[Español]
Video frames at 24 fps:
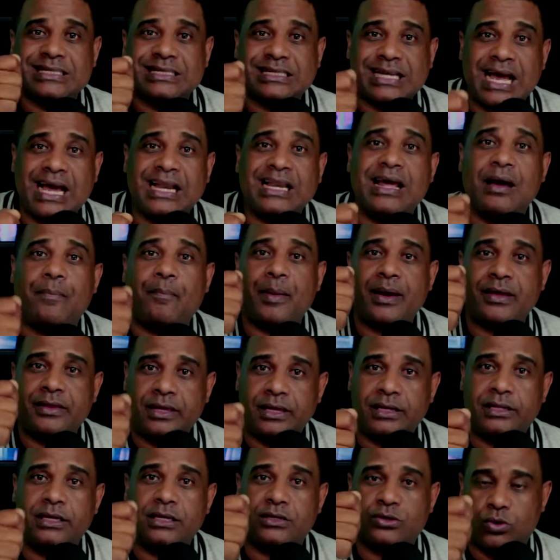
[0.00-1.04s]
sale a
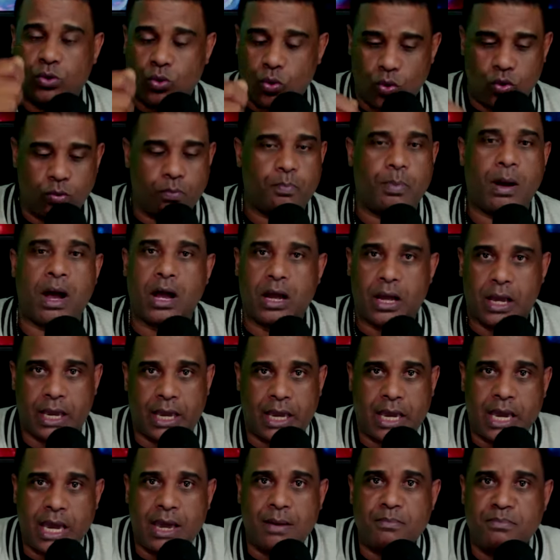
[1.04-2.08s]
pedir disculpas.
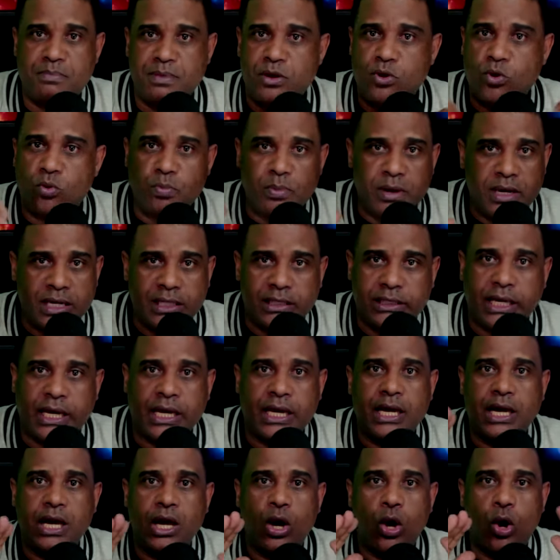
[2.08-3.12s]
Es mi
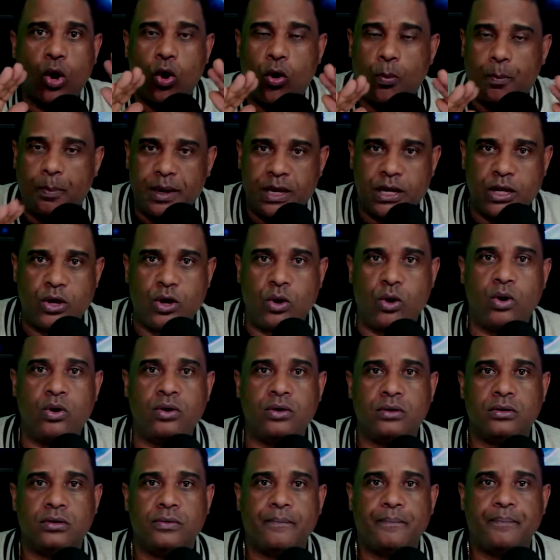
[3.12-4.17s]
humilde
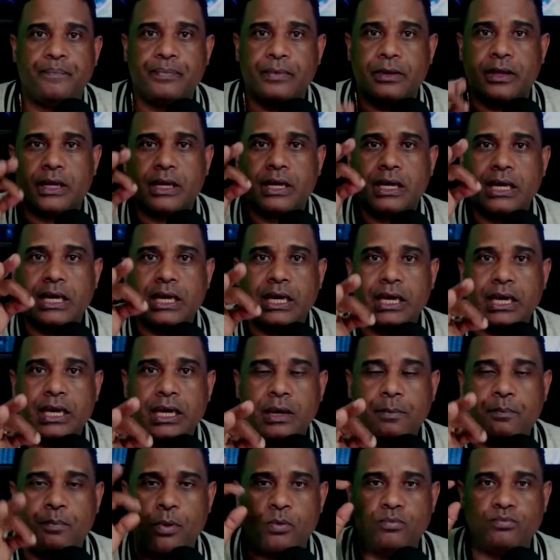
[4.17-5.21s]
opinión
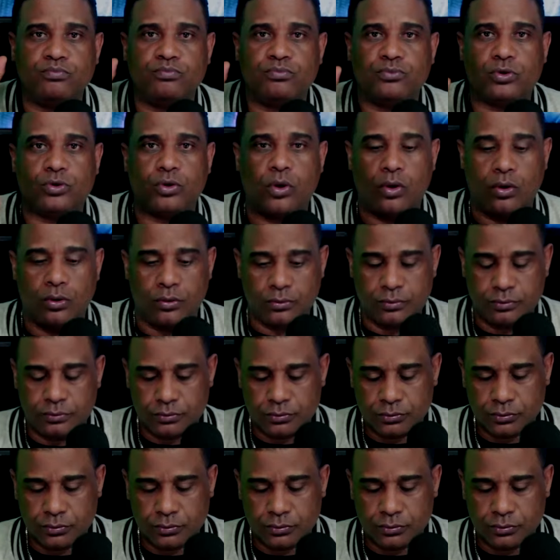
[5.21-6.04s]
y punto.